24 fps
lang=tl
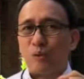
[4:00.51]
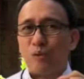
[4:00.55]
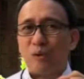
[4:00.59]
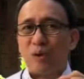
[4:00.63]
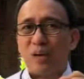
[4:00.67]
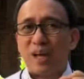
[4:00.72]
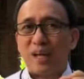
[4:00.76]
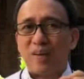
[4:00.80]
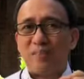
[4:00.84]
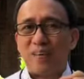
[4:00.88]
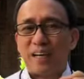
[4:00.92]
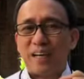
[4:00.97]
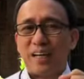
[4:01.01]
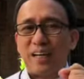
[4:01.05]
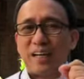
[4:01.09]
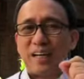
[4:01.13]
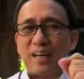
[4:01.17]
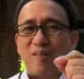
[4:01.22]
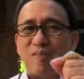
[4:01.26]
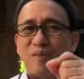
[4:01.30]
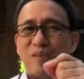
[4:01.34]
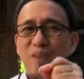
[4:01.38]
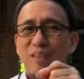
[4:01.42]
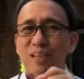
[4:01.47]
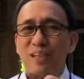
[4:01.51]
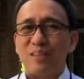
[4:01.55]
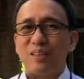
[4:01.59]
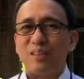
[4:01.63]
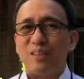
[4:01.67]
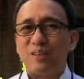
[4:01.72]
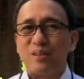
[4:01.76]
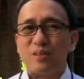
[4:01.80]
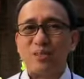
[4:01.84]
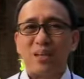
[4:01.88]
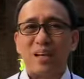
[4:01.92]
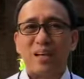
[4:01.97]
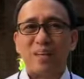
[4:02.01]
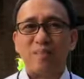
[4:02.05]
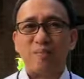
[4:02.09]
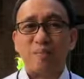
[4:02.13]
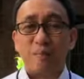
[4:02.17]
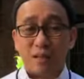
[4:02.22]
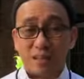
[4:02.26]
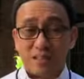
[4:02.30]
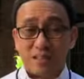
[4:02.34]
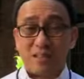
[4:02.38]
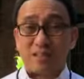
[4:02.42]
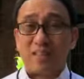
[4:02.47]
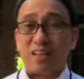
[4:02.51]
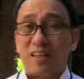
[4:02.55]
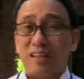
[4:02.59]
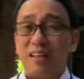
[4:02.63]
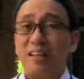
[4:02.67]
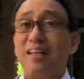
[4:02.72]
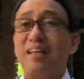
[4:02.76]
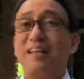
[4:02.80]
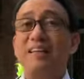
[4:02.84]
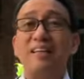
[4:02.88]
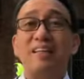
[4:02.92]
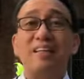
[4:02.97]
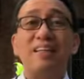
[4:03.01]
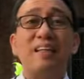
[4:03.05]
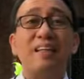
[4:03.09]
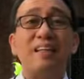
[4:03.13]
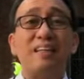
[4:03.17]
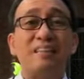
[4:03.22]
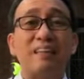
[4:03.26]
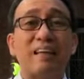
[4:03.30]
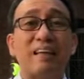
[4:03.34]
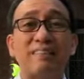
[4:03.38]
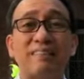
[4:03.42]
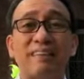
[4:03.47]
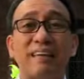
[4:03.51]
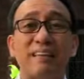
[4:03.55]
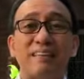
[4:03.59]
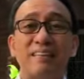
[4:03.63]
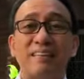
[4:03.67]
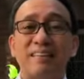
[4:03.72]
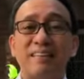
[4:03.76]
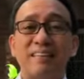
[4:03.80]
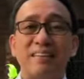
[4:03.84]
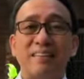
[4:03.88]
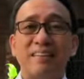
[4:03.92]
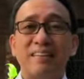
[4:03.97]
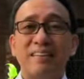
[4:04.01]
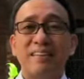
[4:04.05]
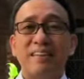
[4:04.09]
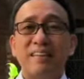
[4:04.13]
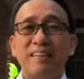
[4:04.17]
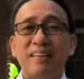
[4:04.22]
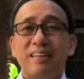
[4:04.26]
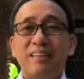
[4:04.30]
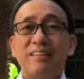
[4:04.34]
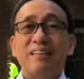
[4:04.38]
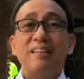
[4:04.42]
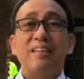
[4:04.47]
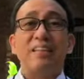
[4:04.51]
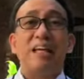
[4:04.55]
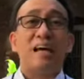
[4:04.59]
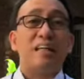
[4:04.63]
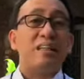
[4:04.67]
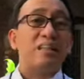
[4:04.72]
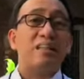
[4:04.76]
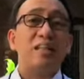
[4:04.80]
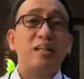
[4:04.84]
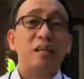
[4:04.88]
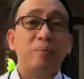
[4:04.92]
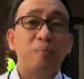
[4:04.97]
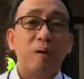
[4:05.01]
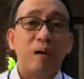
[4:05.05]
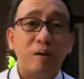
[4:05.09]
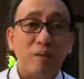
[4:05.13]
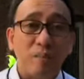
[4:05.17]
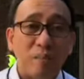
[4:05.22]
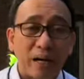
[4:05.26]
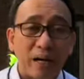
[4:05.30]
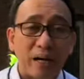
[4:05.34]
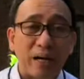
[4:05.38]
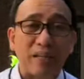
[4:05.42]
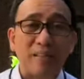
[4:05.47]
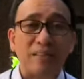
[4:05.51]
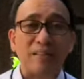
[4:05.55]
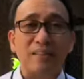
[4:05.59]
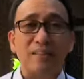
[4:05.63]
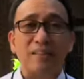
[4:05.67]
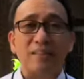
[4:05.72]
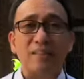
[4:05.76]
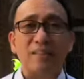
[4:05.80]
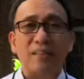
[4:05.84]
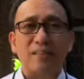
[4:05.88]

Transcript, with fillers: lang, magagamit natin ito saan? Para sa sarili nating kaligtasan, hindi sa ating kapahamakan.